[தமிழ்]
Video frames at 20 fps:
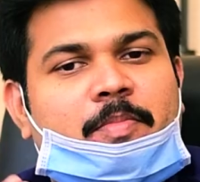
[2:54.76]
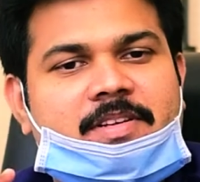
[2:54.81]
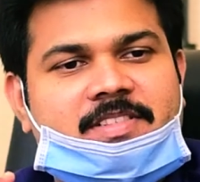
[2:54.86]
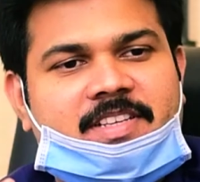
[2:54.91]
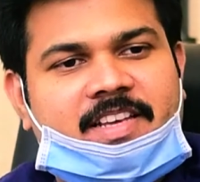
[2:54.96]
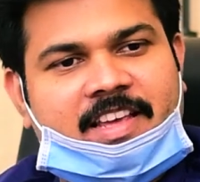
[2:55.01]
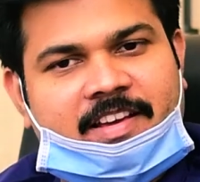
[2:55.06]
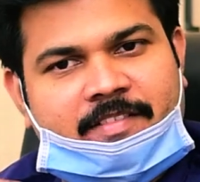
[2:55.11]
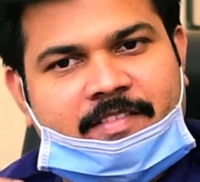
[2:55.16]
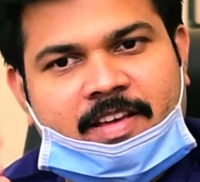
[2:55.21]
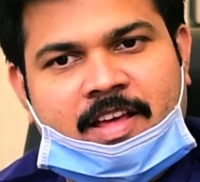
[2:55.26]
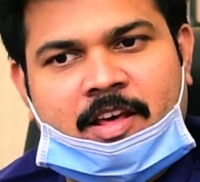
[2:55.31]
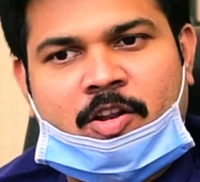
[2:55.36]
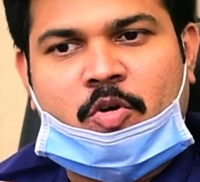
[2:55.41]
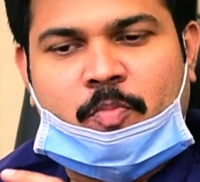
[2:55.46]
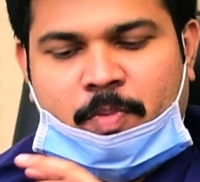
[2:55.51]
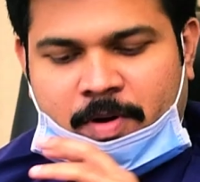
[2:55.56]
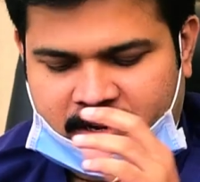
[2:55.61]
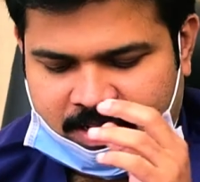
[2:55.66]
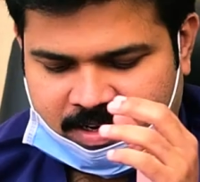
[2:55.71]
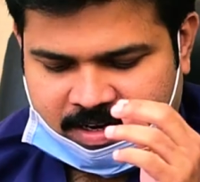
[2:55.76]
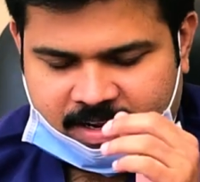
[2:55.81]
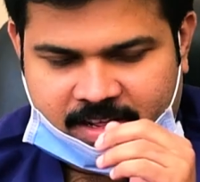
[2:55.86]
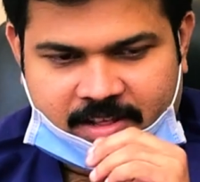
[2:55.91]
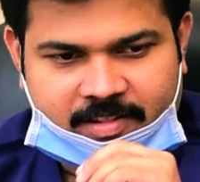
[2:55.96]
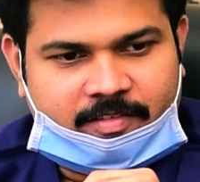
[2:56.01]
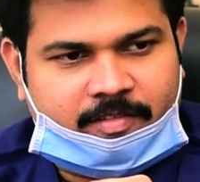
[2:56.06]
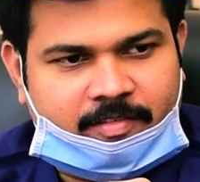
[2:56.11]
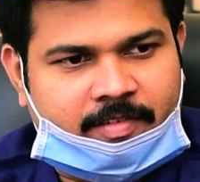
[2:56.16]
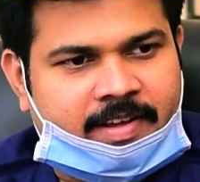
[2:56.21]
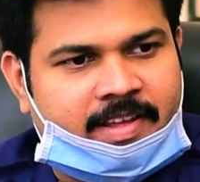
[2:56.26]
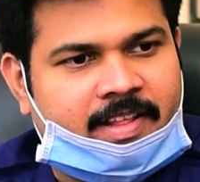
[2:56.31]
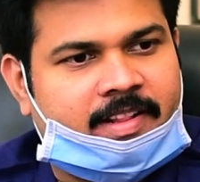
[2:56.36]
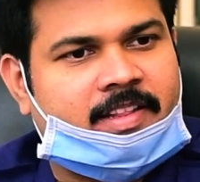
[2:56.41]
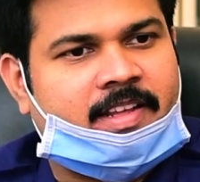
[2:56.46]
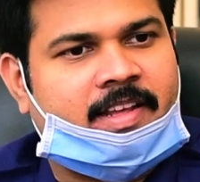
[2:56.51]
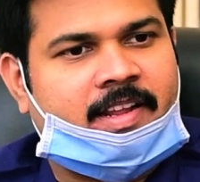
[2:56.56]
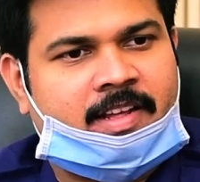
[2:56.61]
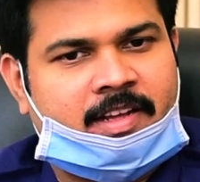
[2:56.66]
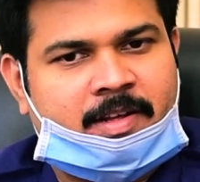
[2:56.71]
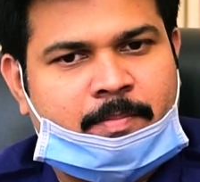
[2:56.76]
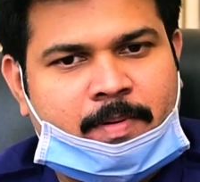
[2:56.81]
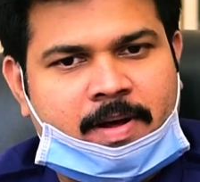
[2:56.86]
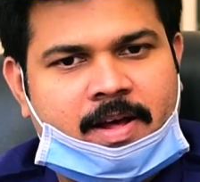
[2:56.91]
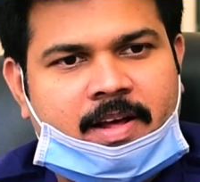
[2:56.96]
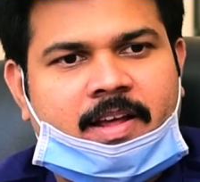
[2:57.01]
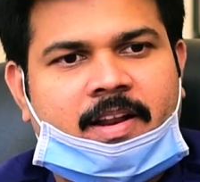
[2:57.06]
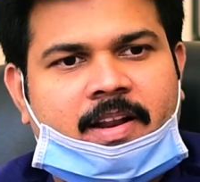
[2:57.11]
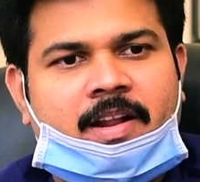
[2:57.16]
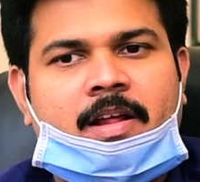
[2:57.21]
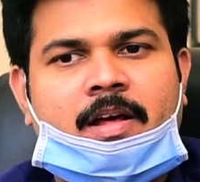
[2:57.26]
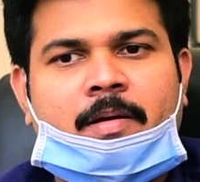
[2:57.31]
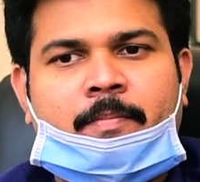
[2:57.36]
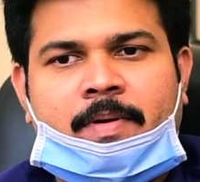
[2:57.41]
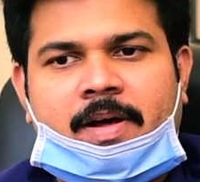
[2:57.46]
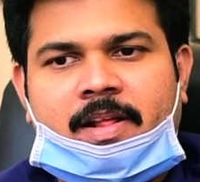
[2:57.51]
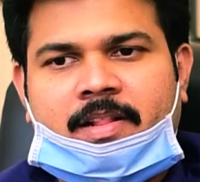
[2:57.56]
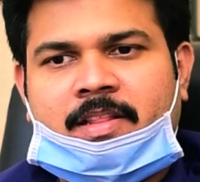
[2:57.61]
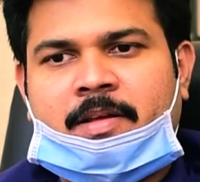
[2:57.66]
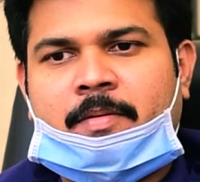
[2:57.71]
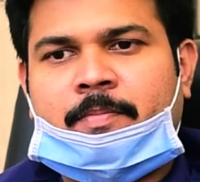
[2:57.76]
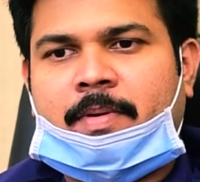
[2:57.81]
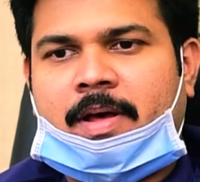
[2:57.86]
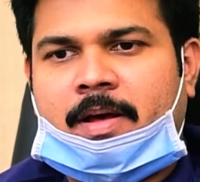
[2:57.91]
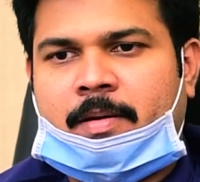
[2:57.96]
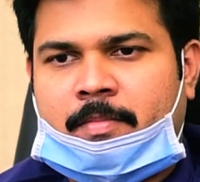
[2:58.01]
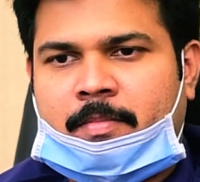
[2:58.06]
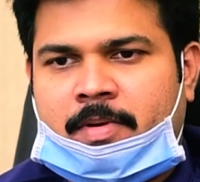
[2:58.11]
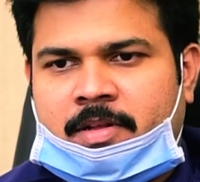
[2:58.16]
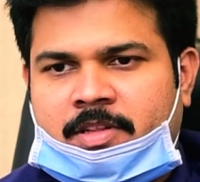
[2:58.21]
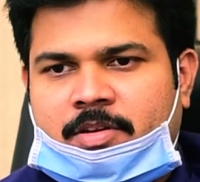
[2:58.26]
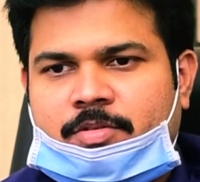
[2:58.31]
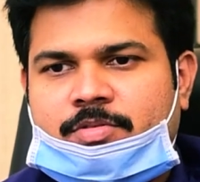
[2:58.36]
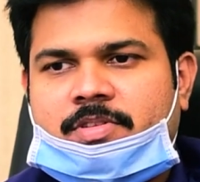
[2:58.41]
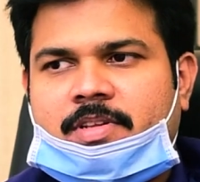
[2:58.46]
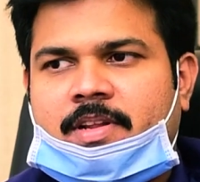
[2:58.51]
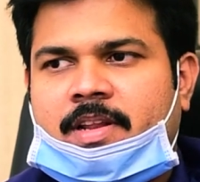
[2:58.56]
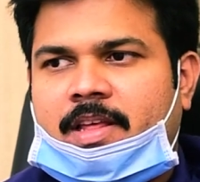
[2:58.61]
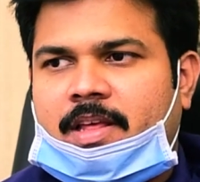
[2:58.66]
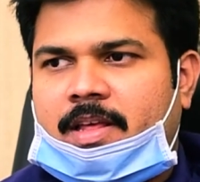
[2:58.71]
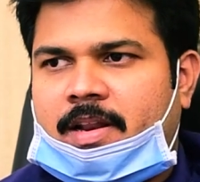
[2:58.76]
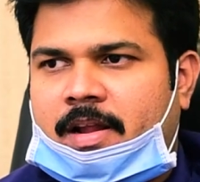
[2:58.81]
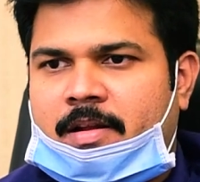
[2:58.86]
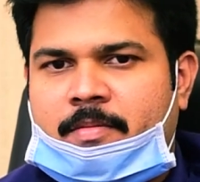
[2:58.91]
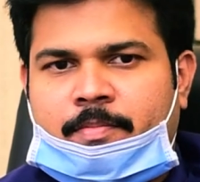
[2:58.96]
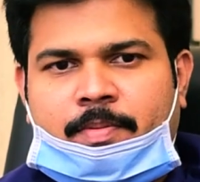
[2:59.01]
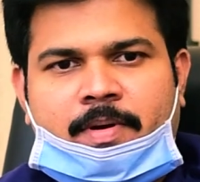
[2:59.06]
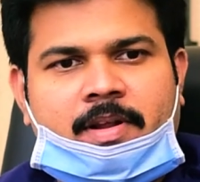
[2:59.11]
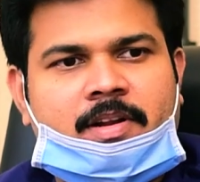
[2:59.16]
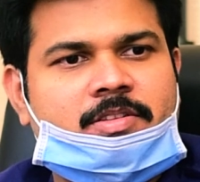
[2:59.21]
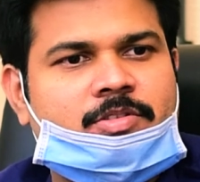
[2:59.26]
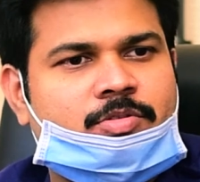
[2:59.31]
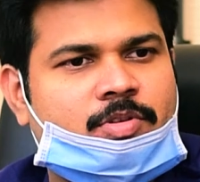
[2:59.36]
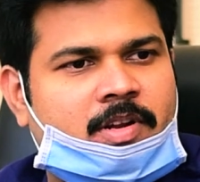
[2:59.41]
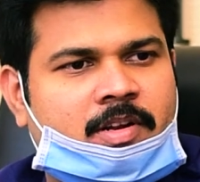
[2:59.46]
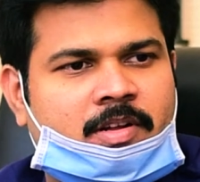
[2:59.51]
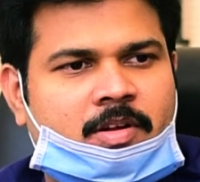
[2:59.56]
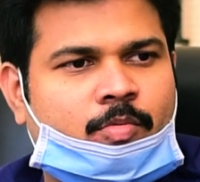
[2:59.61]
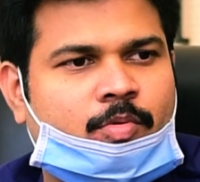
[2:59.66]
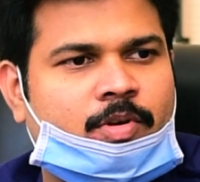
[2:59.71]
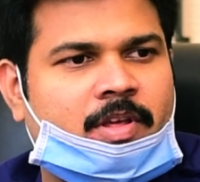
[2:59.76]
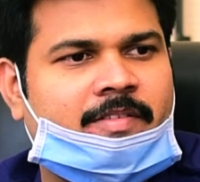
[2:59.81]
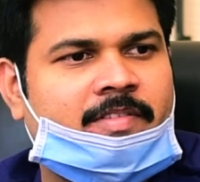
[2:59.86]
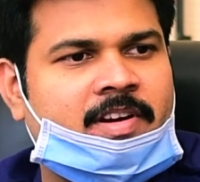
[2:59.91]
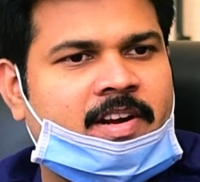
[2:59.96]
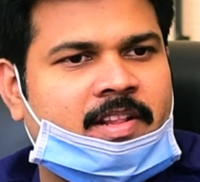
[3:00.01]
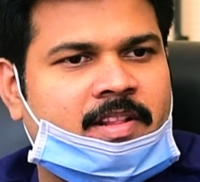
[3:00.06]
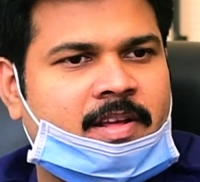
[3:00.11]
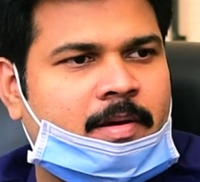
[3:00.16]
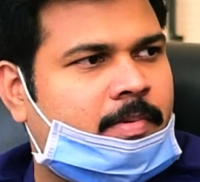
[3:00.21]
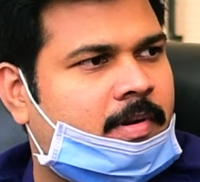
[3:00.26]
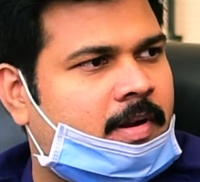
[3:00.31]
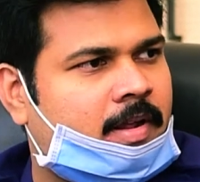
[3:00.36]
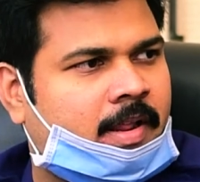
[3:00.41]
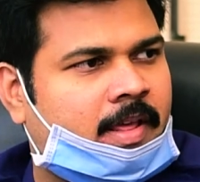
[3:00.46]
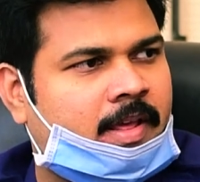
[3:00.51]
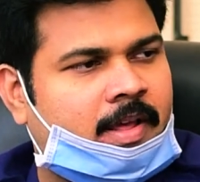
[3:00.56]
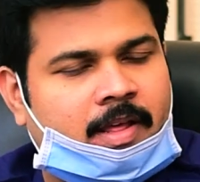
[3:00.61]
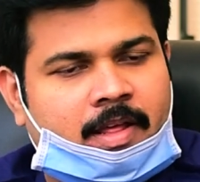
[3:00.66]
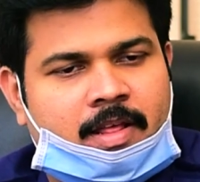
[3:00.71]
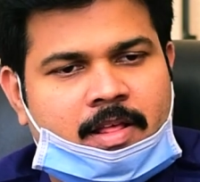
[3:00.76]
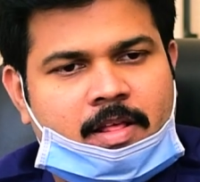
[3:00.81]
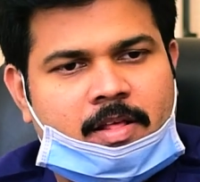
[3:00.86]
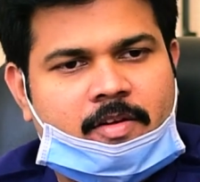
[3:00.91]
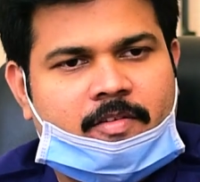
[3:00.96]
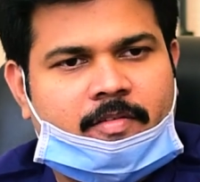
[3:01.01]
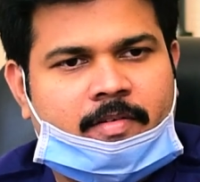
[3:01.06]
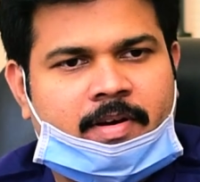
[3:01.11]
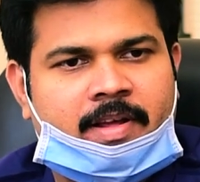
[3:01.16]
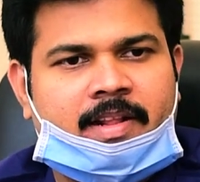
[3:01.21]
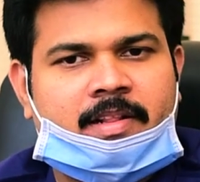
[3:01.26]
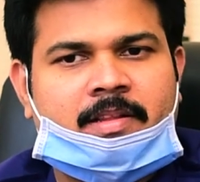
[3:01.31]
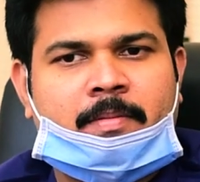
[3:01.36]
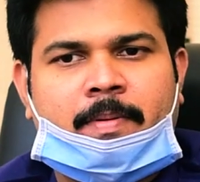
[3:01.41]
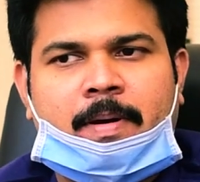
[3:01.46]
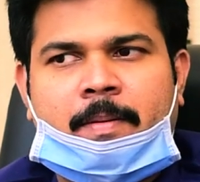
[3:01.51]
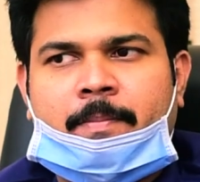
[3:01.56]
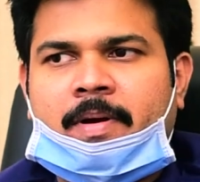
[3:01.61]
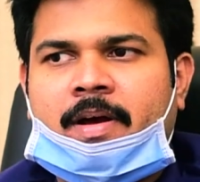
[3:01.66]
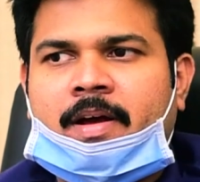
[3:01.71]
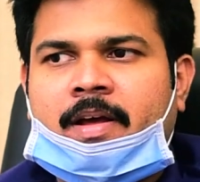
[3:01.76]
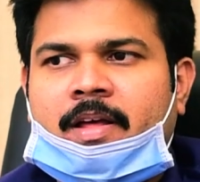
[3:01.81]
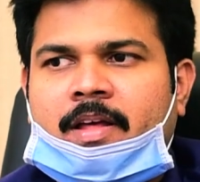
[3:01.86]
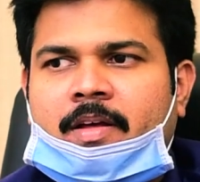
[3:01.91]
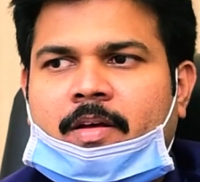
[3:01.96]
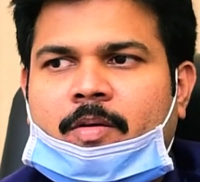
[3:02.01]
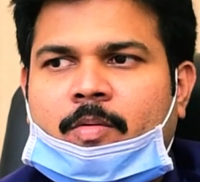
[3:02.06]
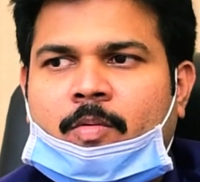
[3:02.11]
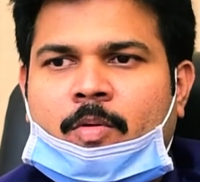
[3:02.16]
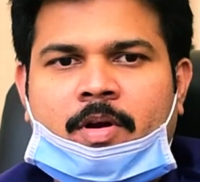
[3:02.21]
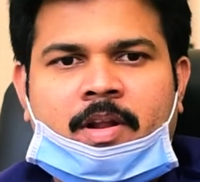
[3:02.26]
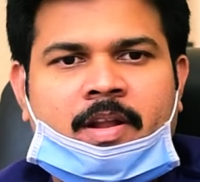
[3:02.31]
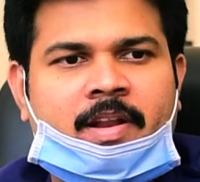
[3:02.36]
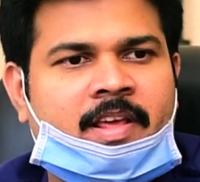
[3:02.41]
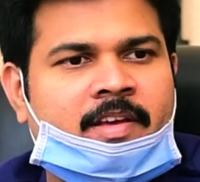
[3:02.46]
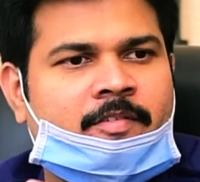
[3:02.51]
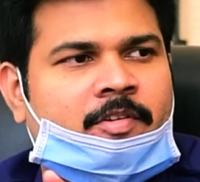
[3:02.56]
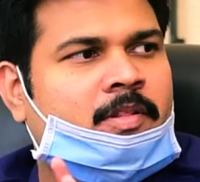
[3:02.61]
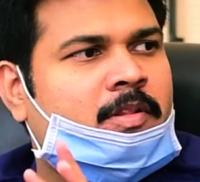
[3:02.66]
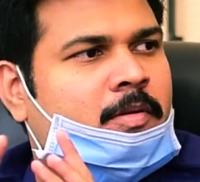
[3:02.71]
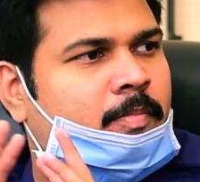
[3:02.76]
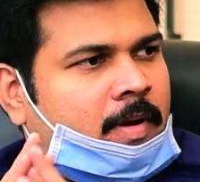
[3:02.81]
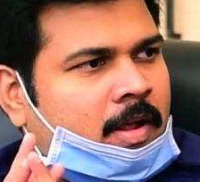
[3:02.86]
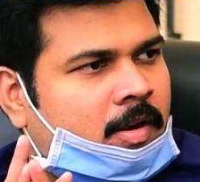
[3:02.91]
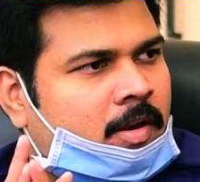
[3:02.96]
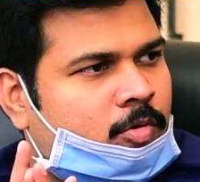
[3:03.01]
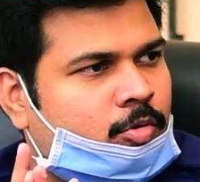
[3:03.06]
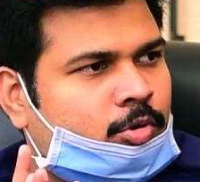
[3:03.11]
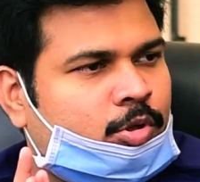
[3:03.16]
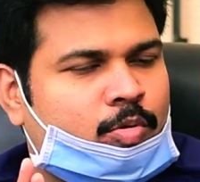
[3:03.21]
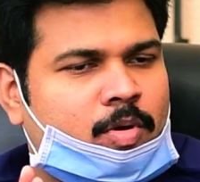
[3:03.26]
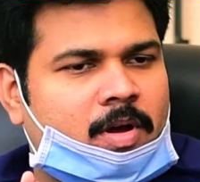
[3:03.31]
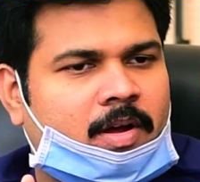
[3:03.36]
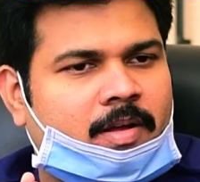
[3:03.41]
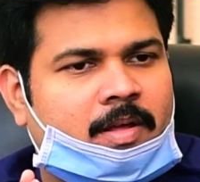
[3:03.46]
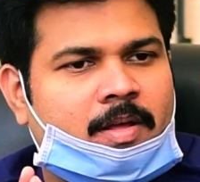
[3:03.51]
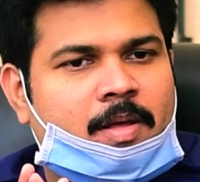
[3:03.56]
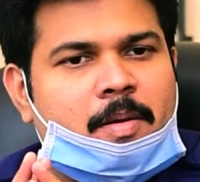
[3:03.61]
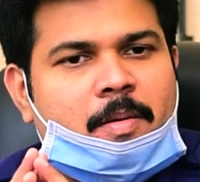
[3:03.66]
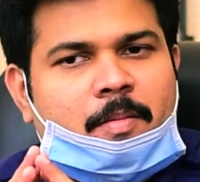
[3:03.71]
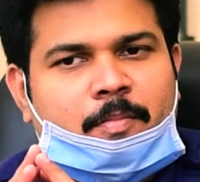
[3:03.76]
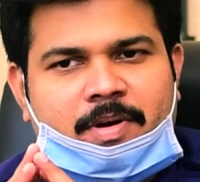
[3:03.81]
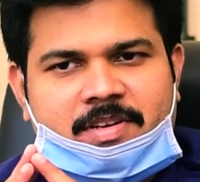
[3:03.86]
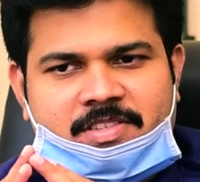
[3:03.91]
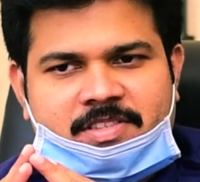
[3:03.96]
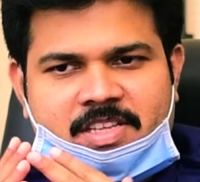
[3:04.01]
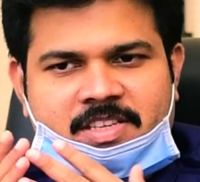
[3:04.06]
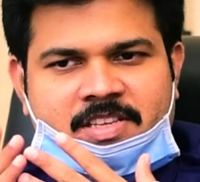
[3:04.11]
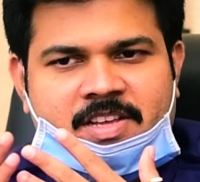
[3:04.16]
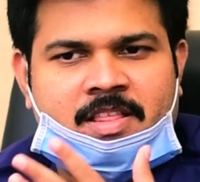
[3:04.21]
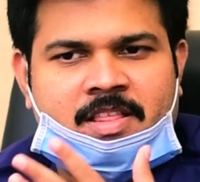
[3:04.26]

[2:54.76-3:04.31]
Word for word: பசிக்கவே அலோவ் பண்றது கிடையாது வயத்தை எனக்கு பாக்குறேன் நான் பார்த்த மதரும் சரி கிராண்ட் பேரண்ட்ஸும் இருக்கக்கூடிய வீடு தான் இப்ப நிறைய வயத்தை பார்ப்பாங்க உடனே வந்து பால் கொடுத்துருவாங்க பசிச்சா